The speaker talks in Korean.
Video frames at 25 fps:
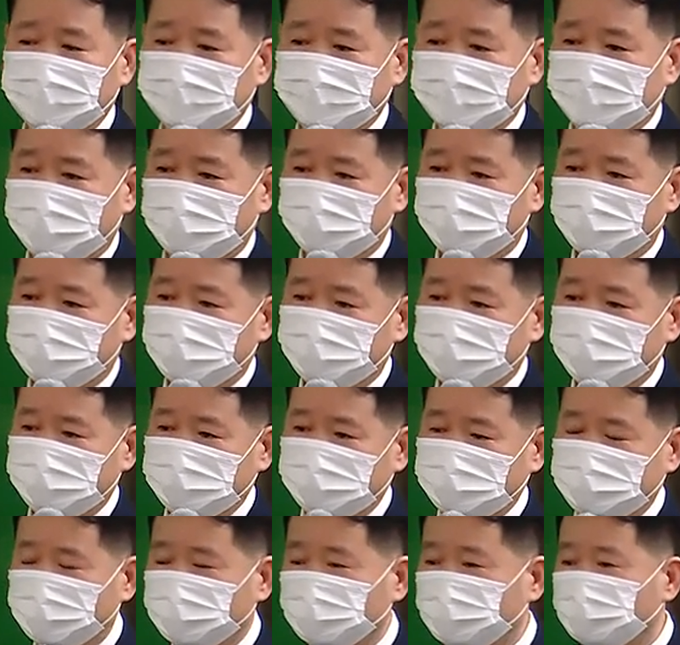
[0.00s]
아마
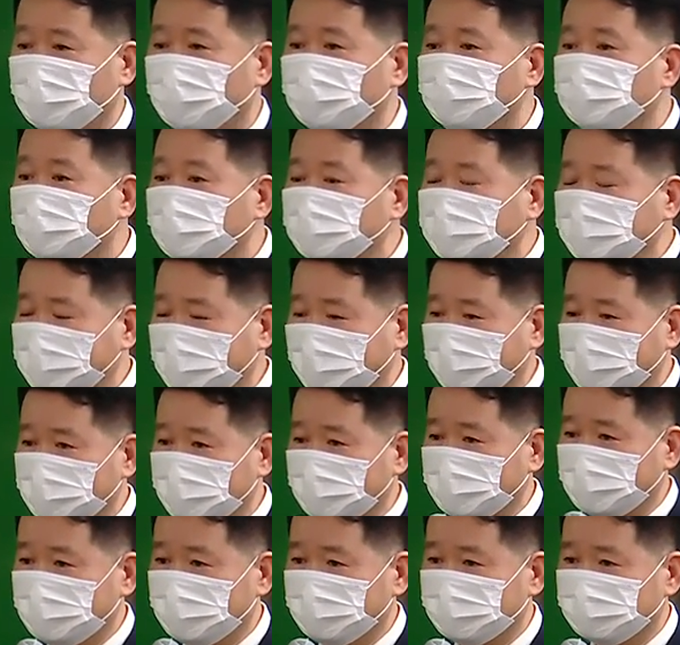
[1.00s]
이 조선
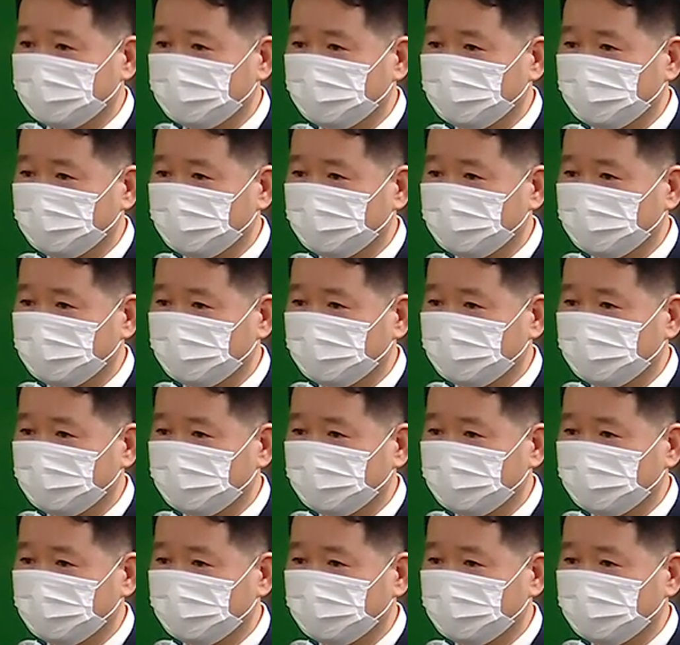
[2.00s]
땅이